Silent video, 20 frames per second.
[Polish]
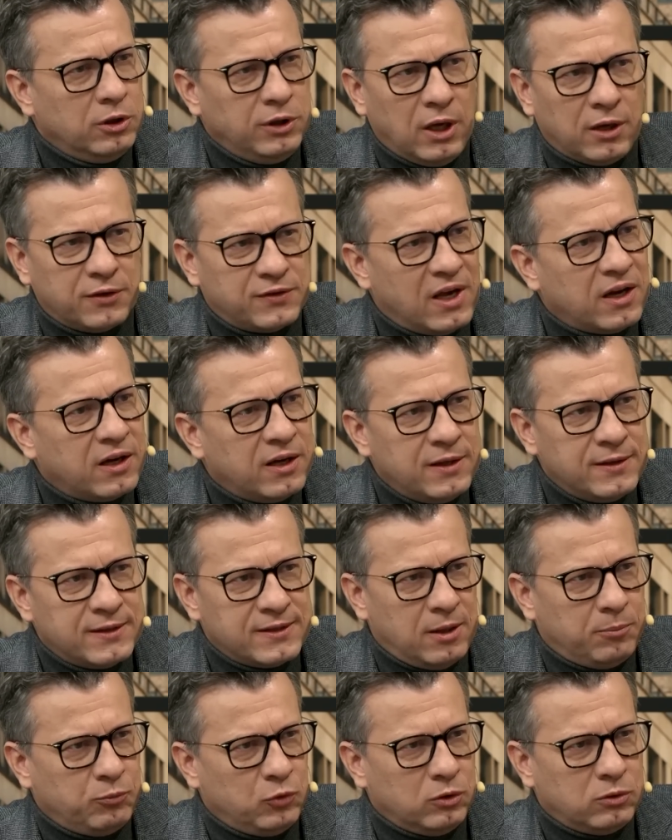Ja
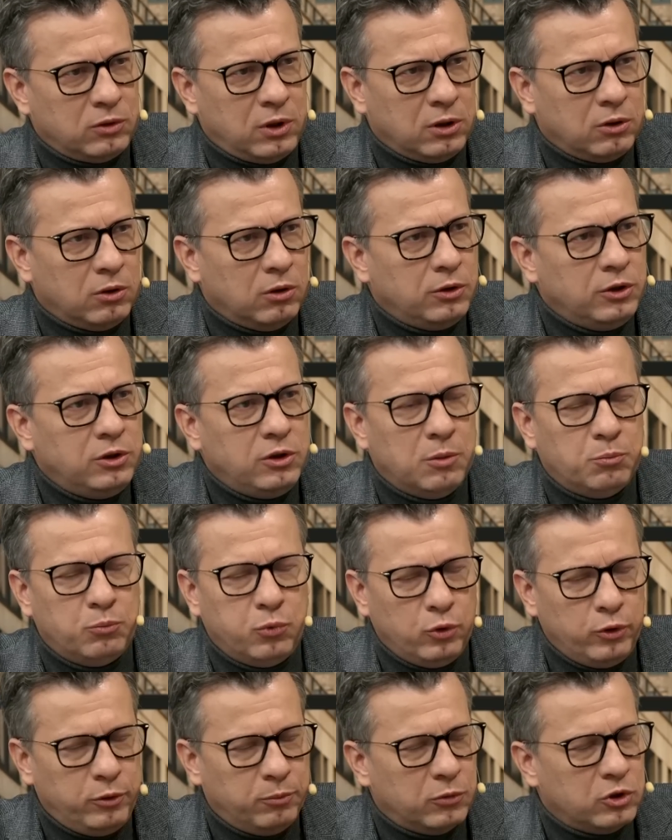zachęcam do tego i nie
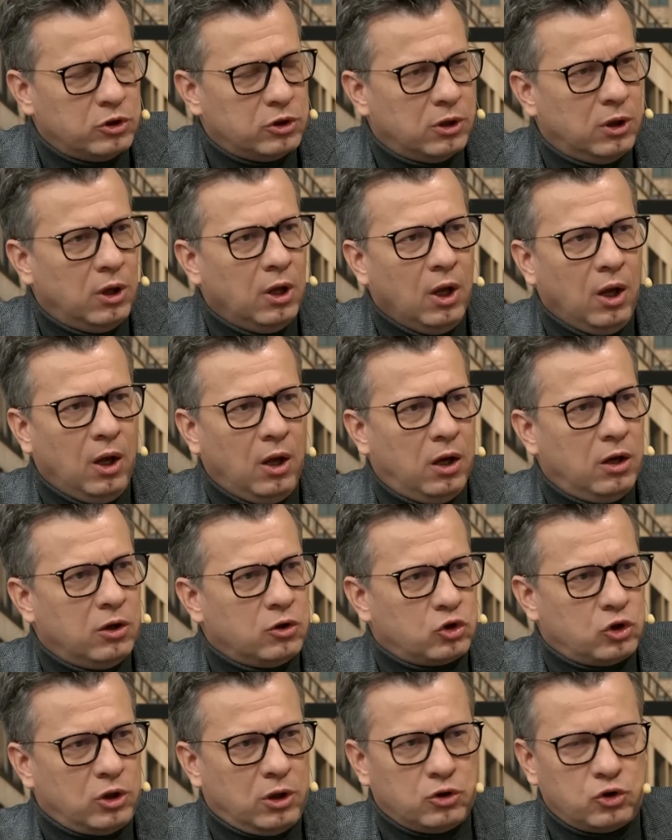bójmy się,
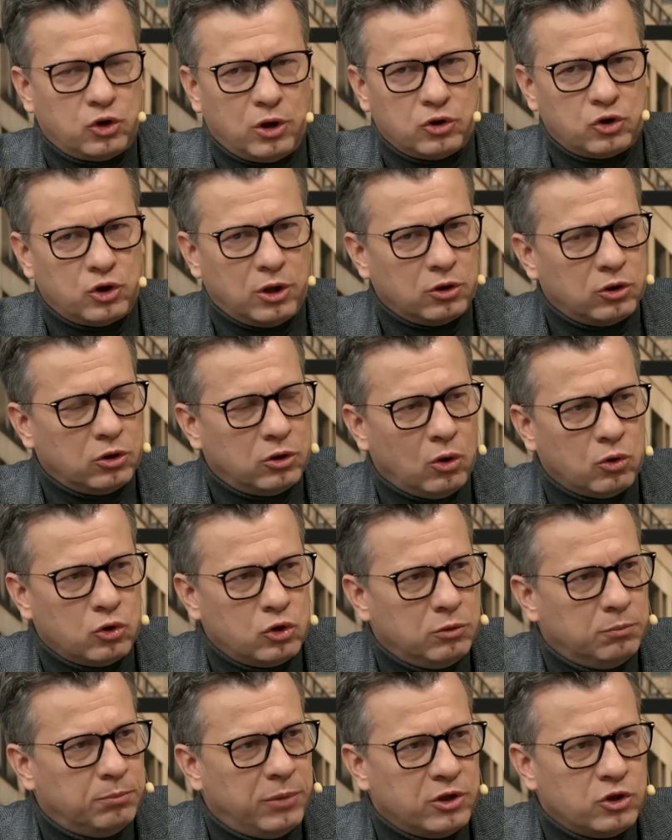e, że, że, że
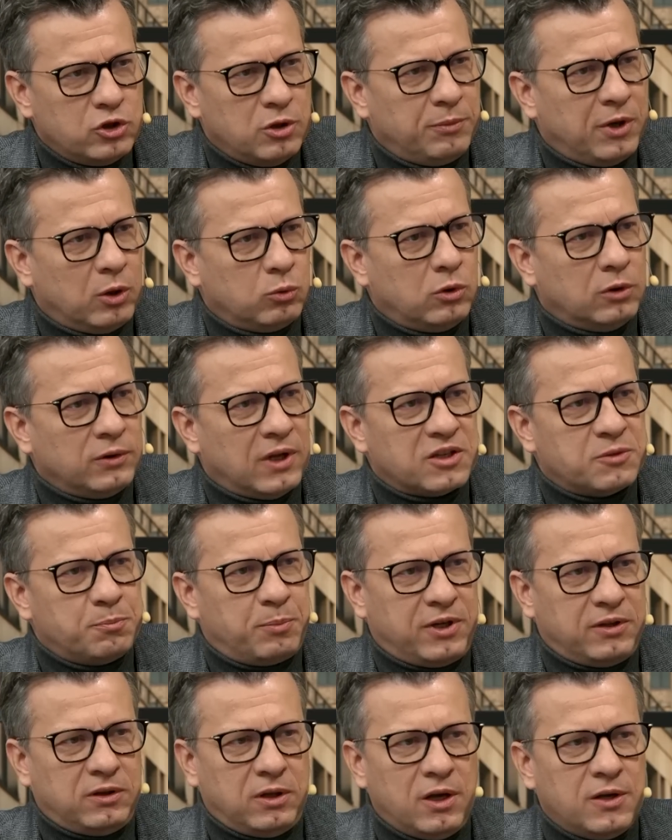ktoś będzie miał do nas
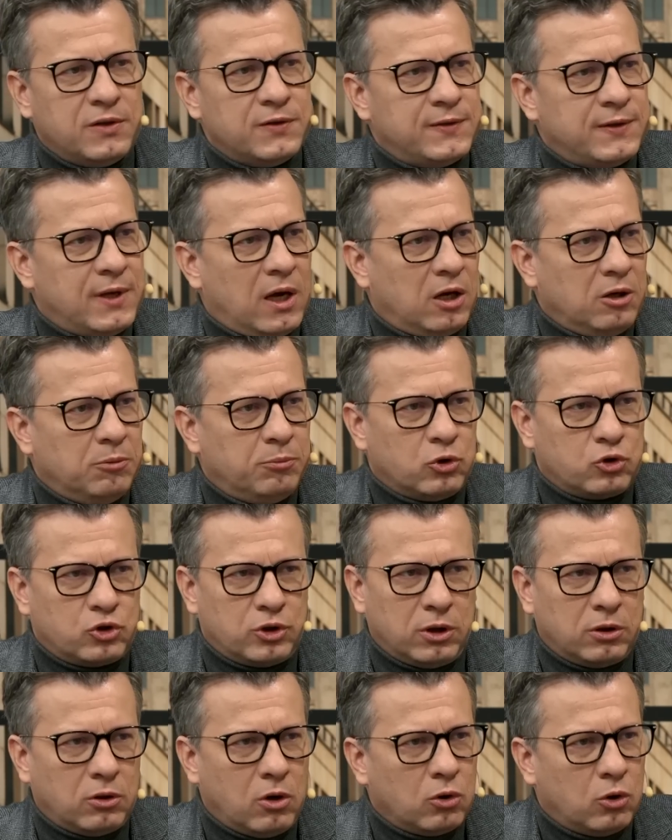pretensje albo
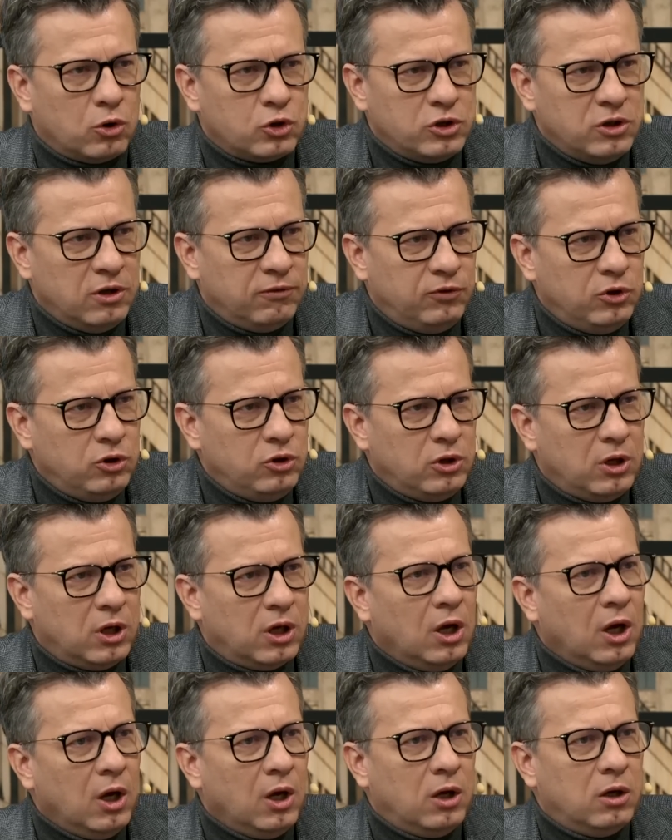że kogoś
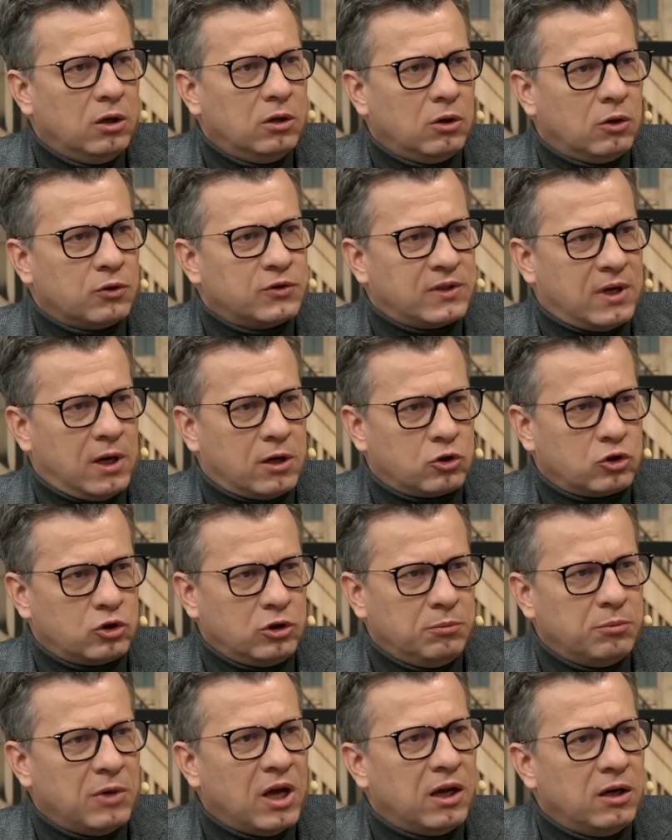niewinnie e,
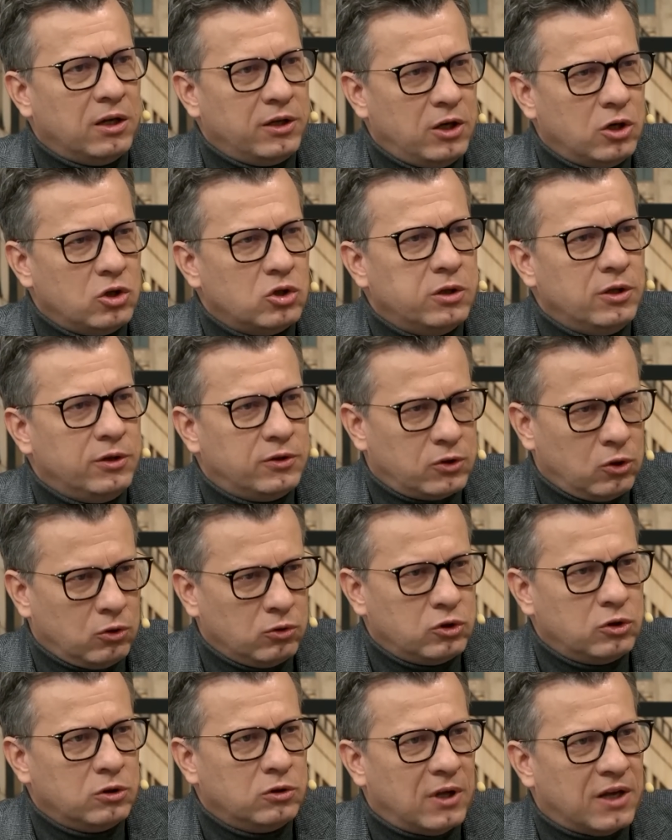oskarżymy, ale jeśli
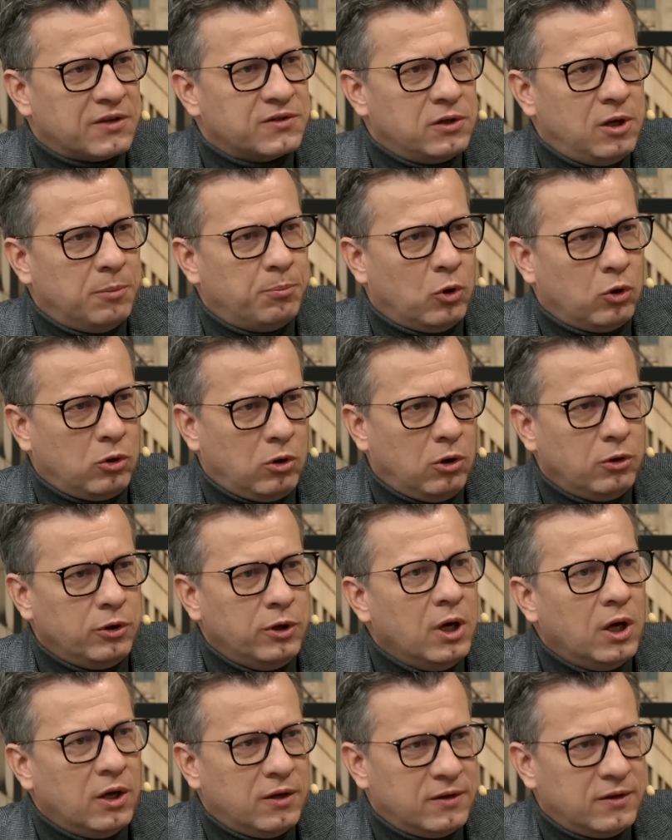coś nas niepokoi,